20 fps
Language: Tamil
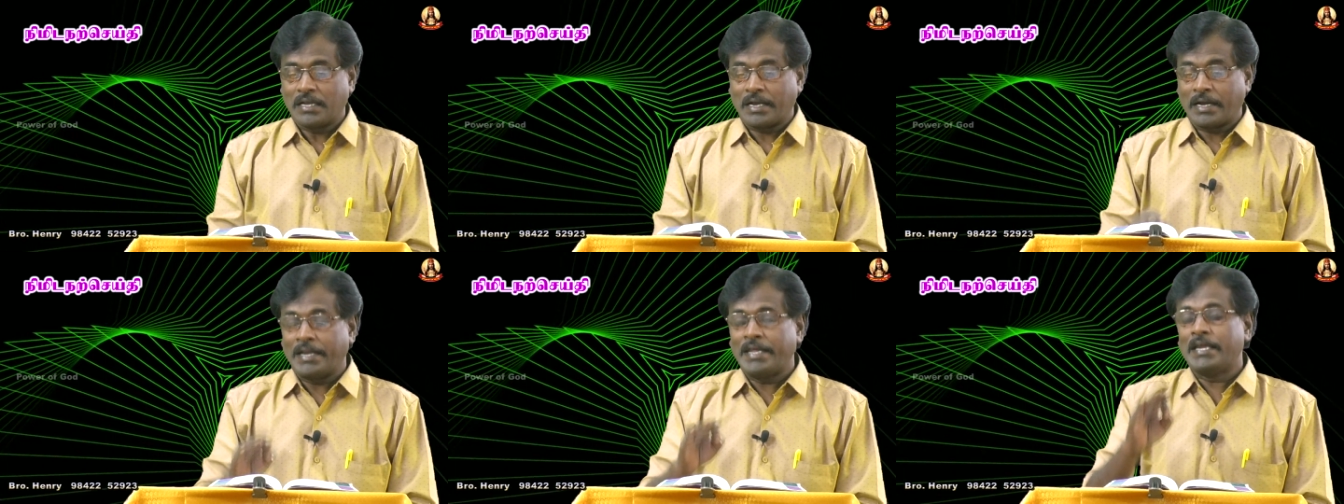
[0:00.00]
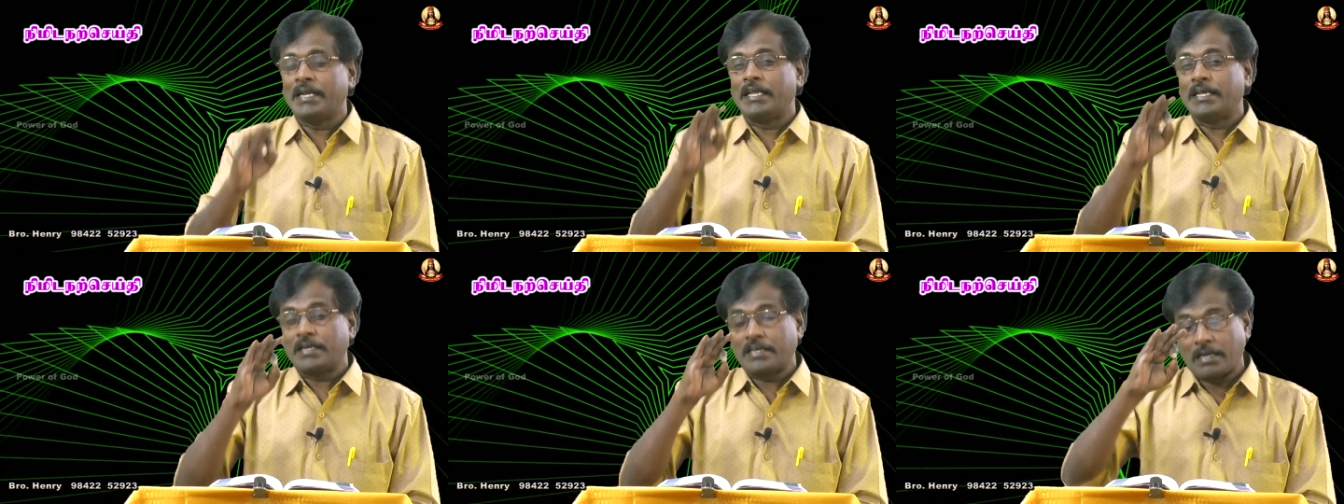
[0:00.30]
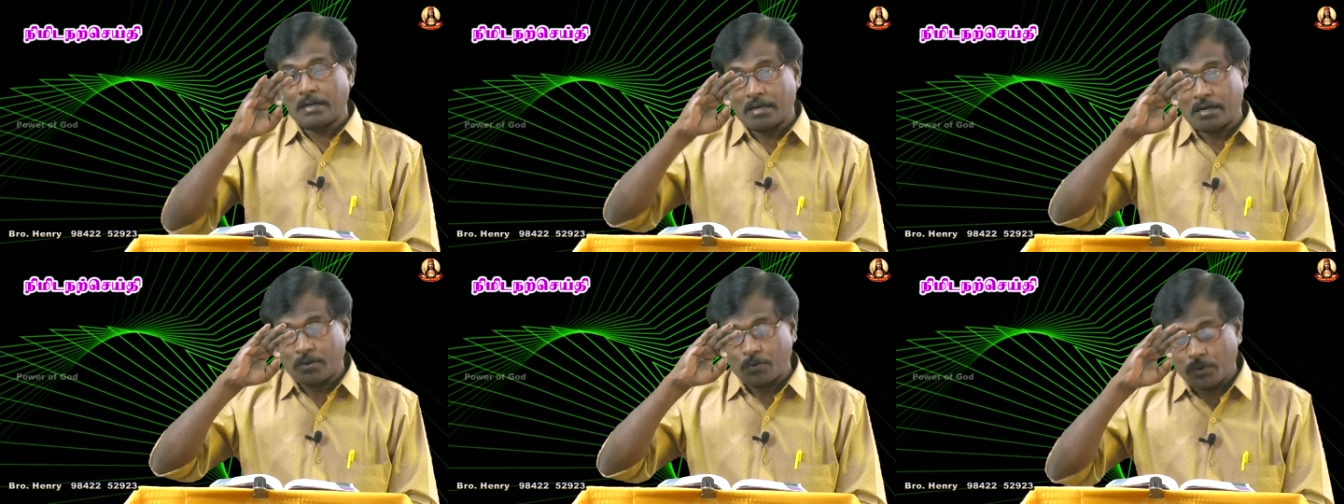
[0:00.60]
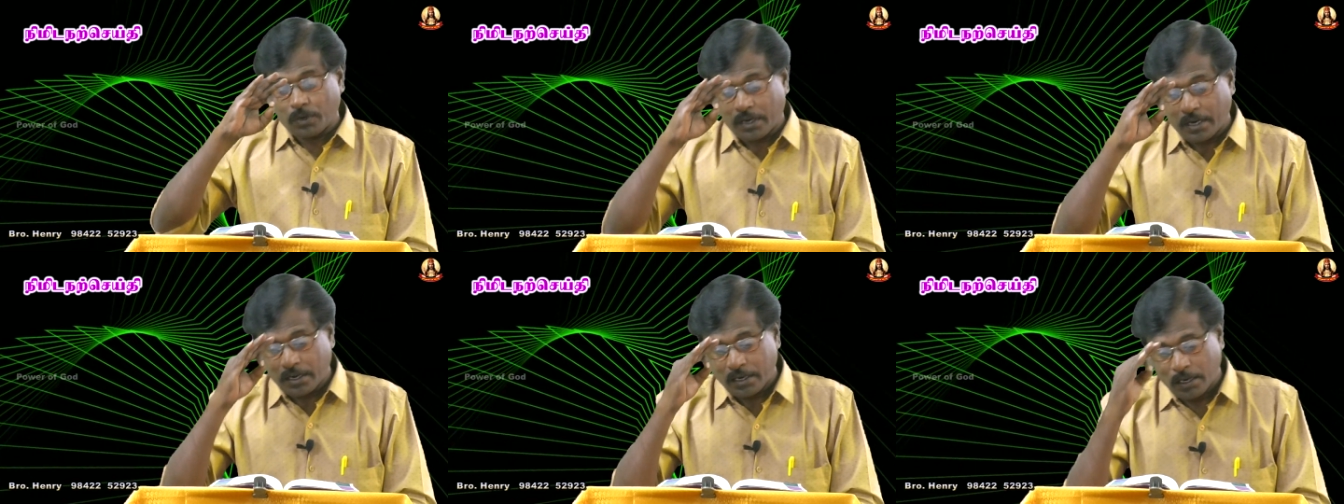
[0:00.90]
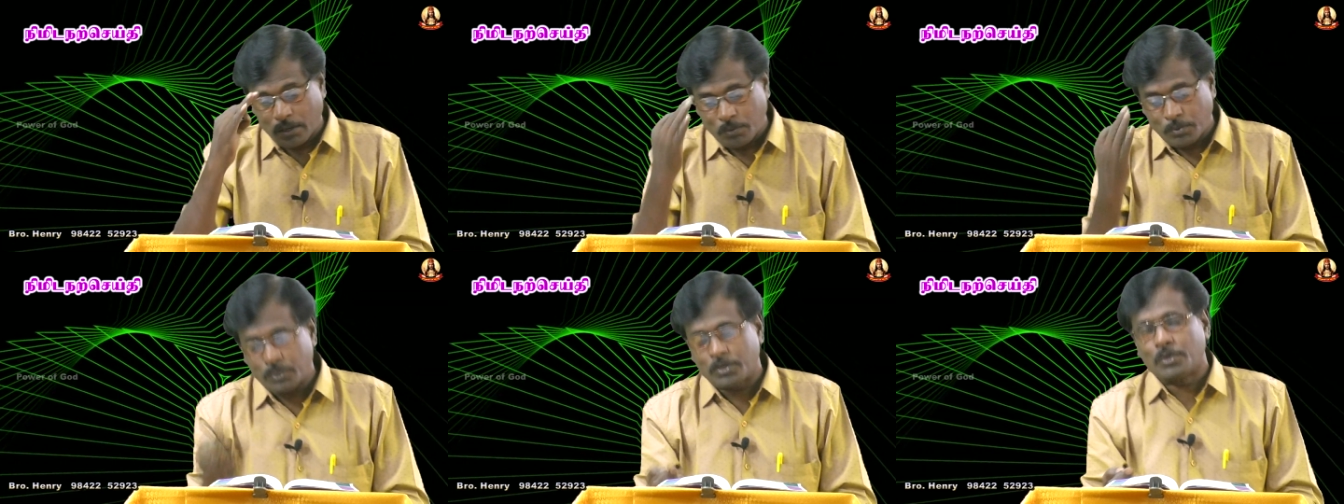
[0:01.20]
கனிகளை நான்
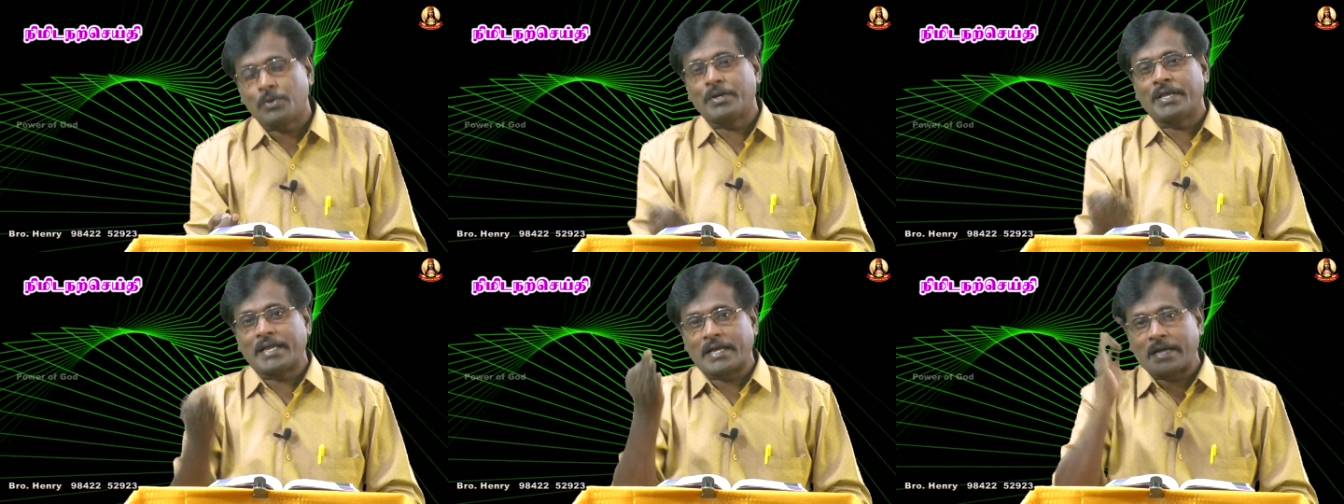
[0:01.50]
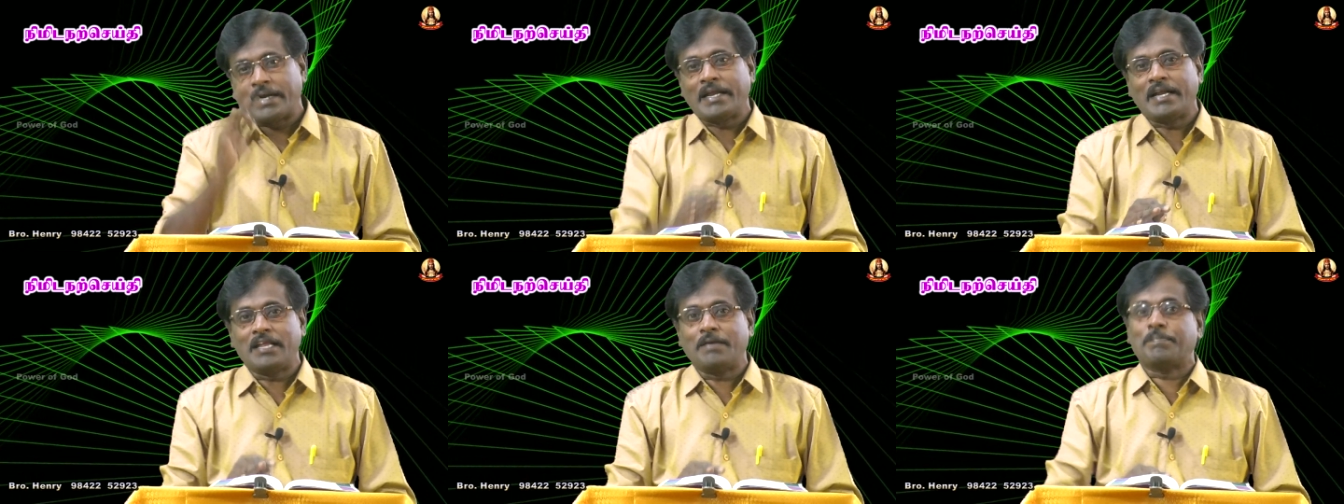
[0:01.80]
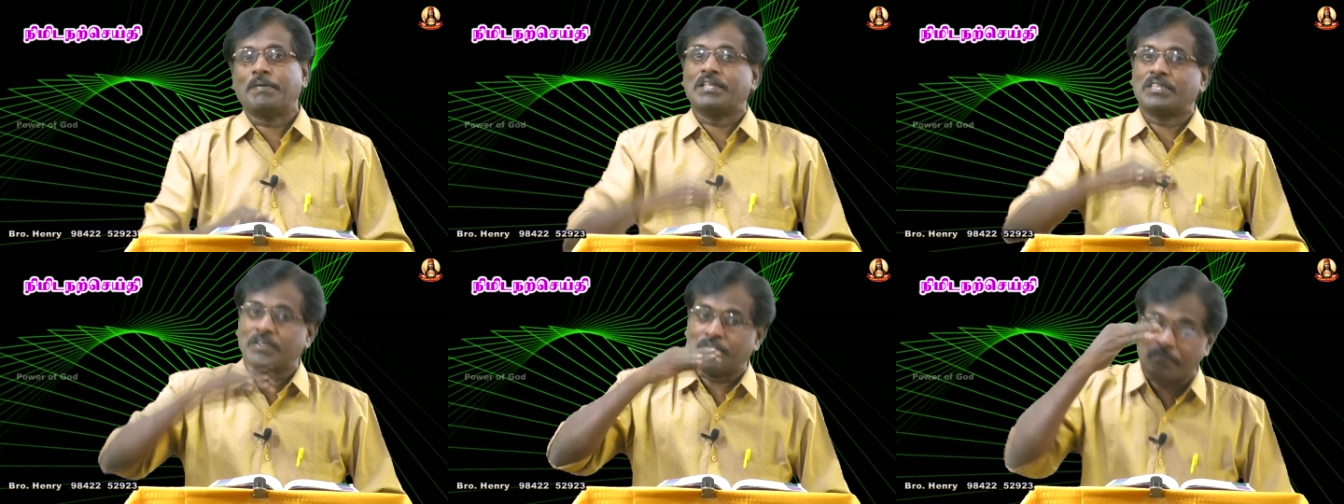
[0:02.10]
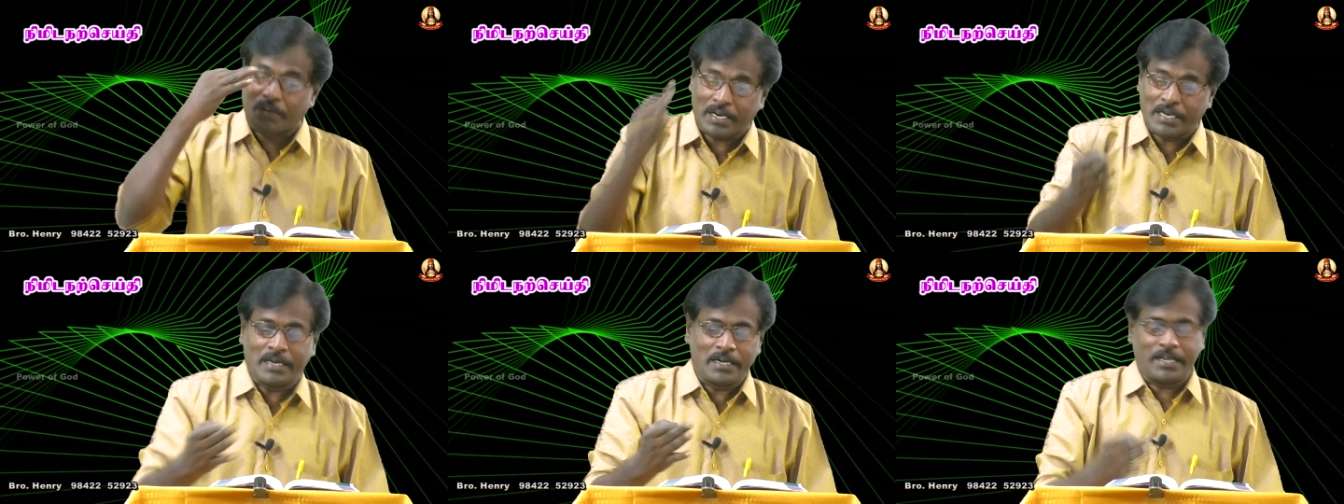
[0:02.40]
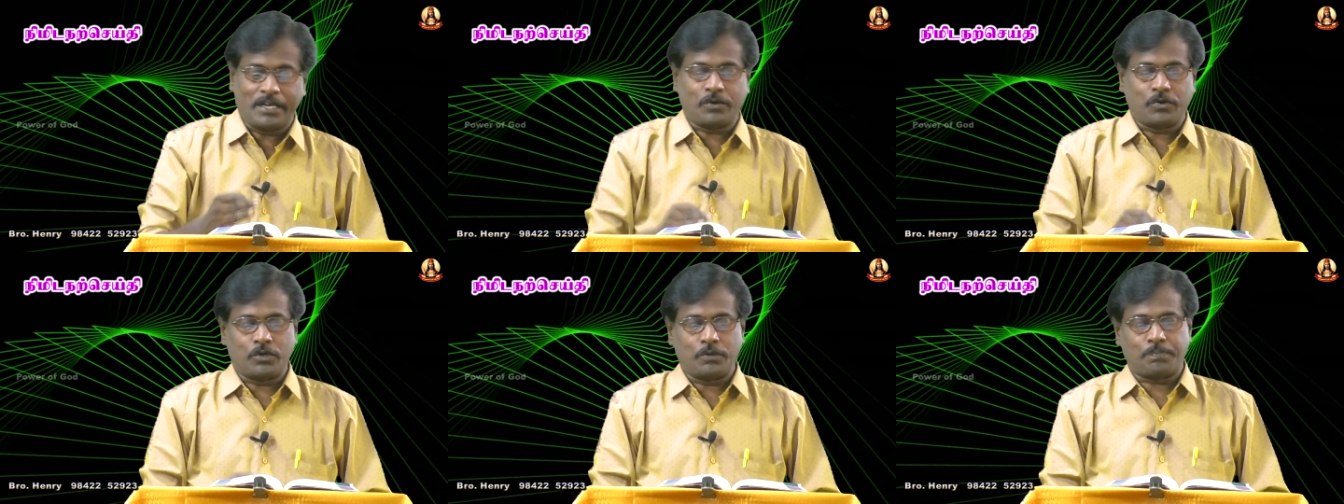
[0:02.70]
நான் கொடுக்கக்கூடிய கனிகளை பார்த்து
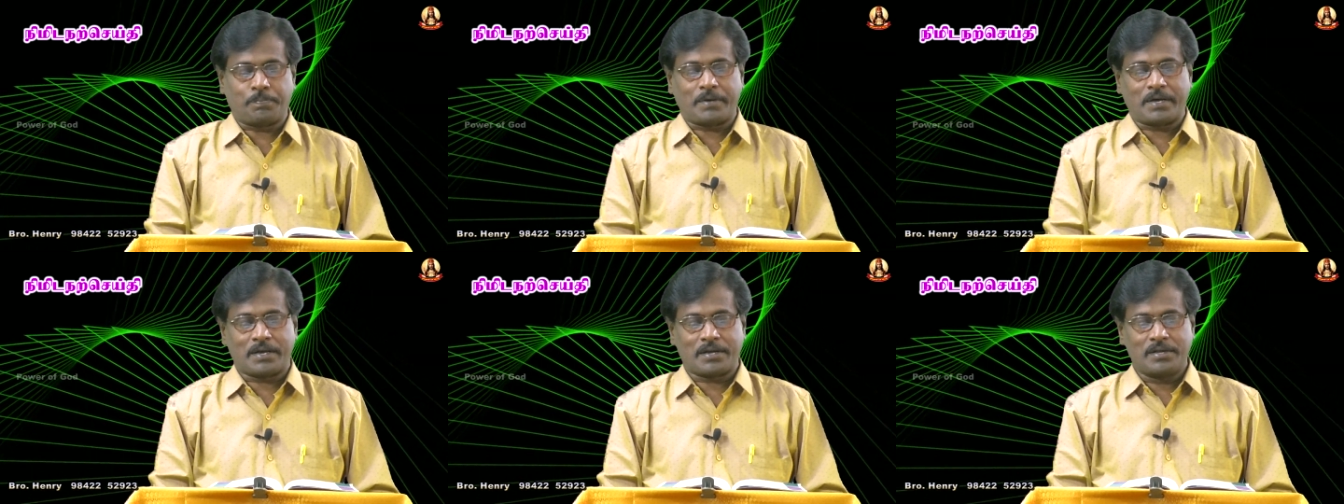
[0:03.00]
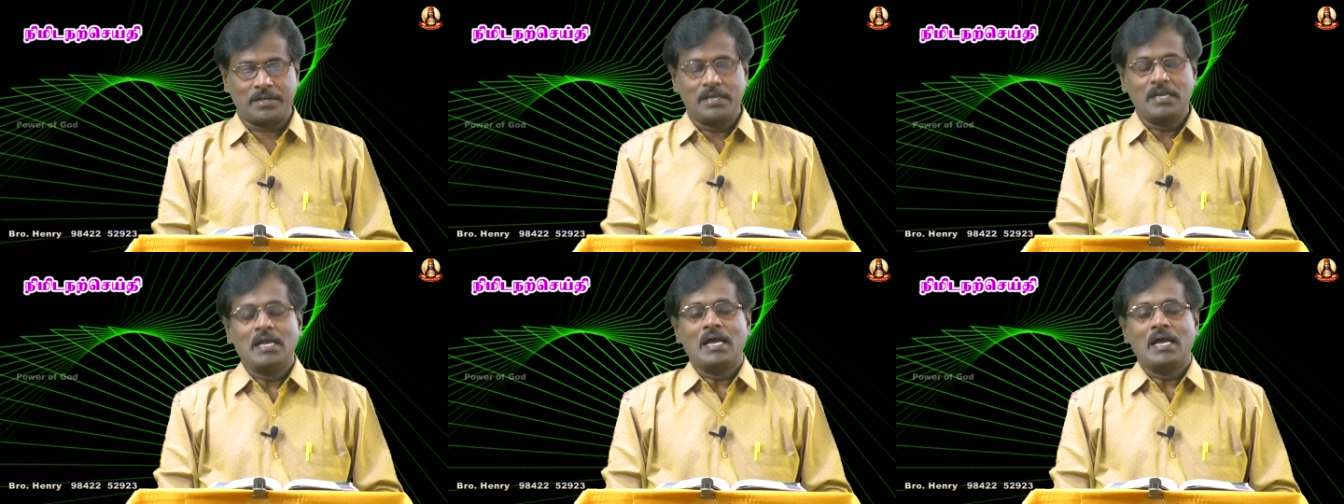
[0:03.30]
வரங்களை கொடுப்பார்